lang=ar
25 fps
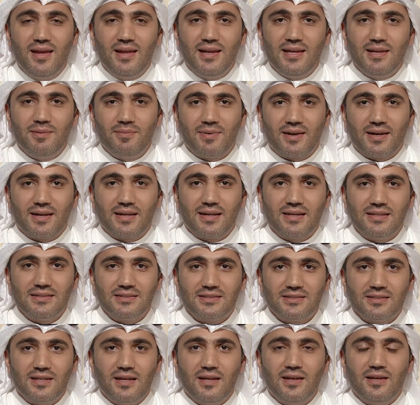
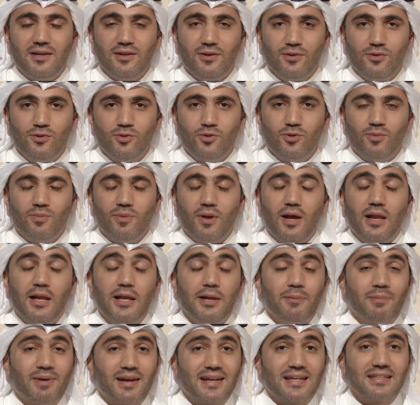لمركز العلوم
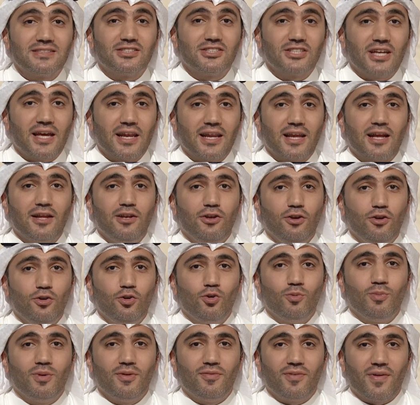لمركز شارقه
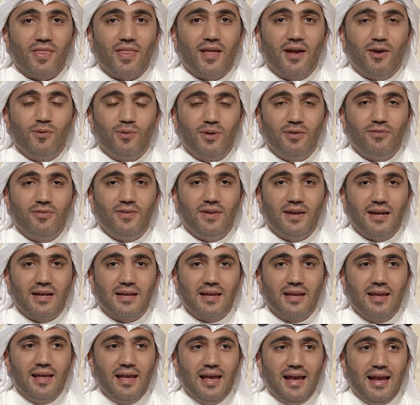لعلوم الفضاء والفلك
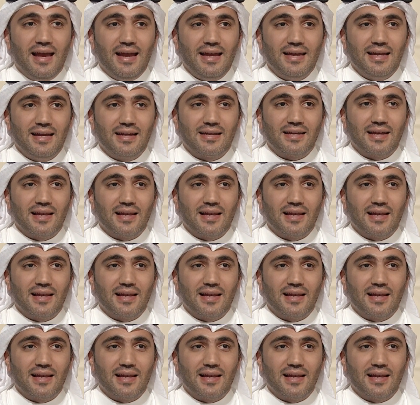حياك الله